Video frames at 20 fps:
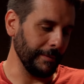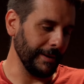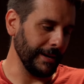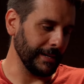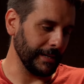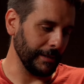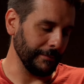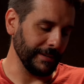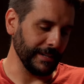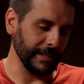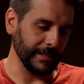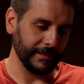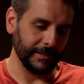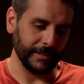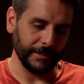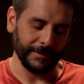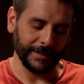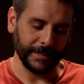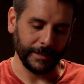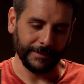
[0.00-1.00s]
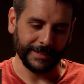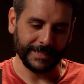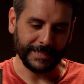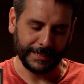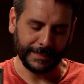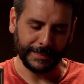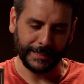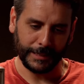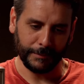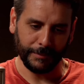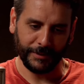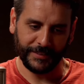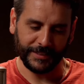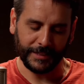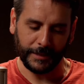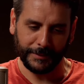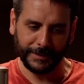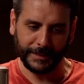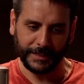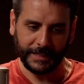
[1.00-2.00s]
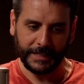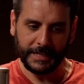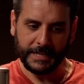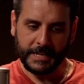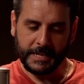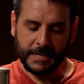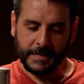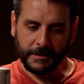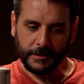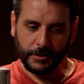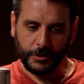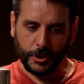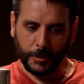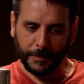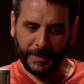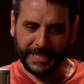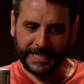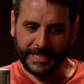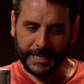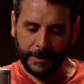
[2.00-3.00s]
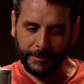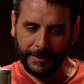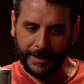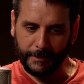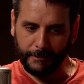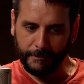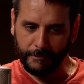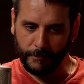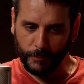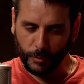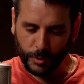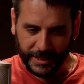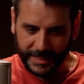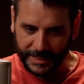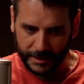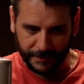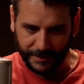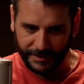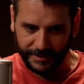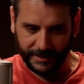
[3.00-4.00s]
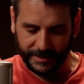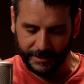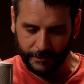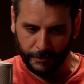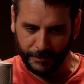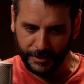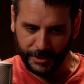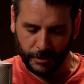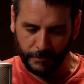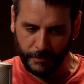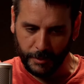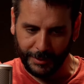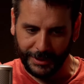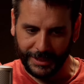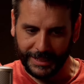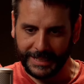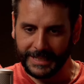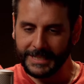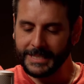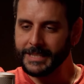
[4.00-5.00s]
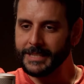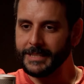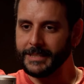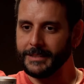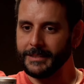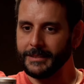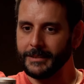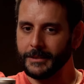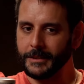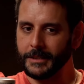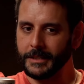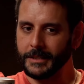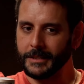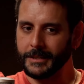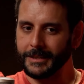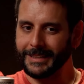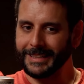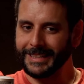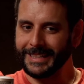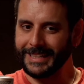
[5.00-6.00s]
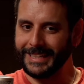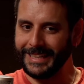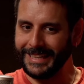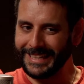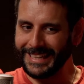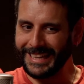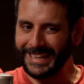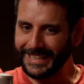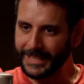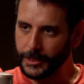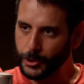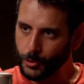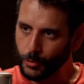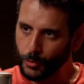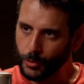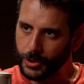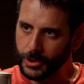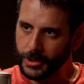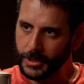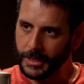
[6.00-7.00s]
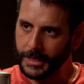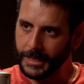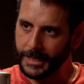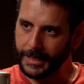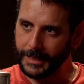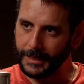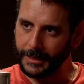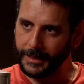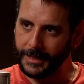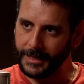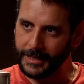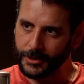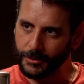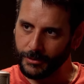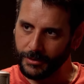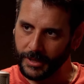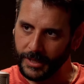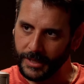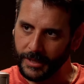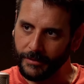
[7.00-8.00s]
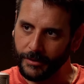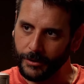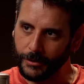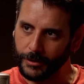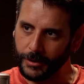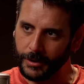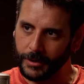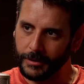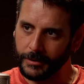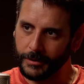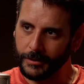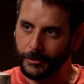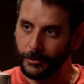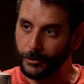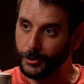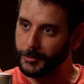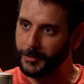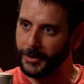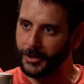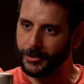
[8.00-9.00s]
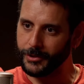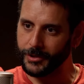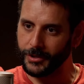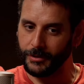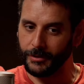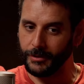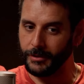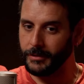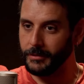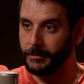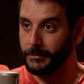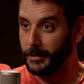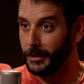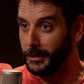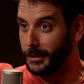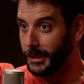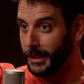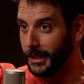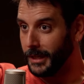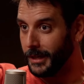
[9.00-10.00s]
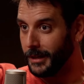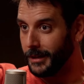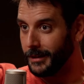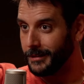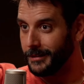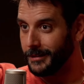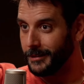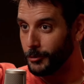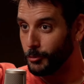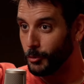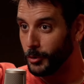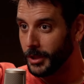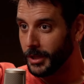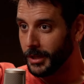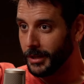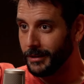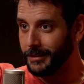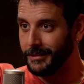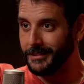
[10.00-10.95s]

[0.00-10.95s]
No, que va, que va, que va, que va, se entiende perfectamente. Yo pensaba muchas veces, lo he pensado en mi vida, ¿qué haría Jesús en la sociedad de hoy, con los medios de hoy? ¿Tendría Twitter?